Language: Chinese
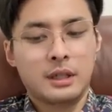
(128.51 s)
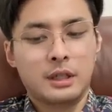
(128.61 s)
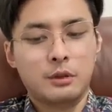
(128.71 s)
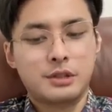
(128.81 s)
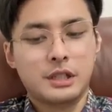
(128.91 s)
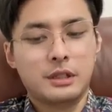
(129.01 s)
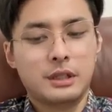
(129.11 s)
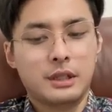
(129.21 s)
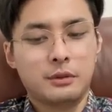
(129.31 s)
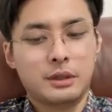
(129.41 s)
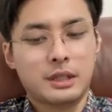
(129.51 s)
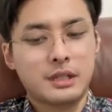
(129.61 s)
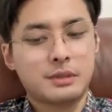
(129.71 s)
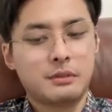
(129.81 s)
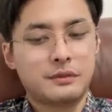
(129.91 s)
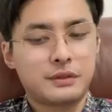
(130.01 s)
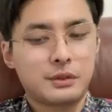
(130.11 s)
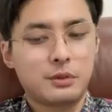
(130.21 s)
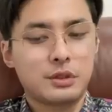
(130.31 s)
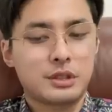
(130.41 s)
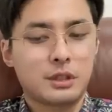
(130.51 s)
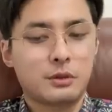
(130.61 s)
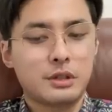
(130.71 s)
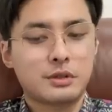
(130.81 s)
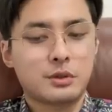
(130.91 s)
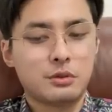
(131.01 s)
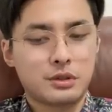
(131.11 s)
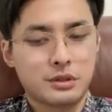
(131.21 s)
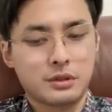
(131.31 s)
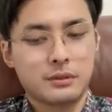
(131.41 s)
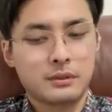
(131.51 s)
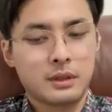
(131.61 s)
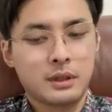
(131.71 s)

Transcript: 刘振利与格拉西莫夫就落实两国元首共识、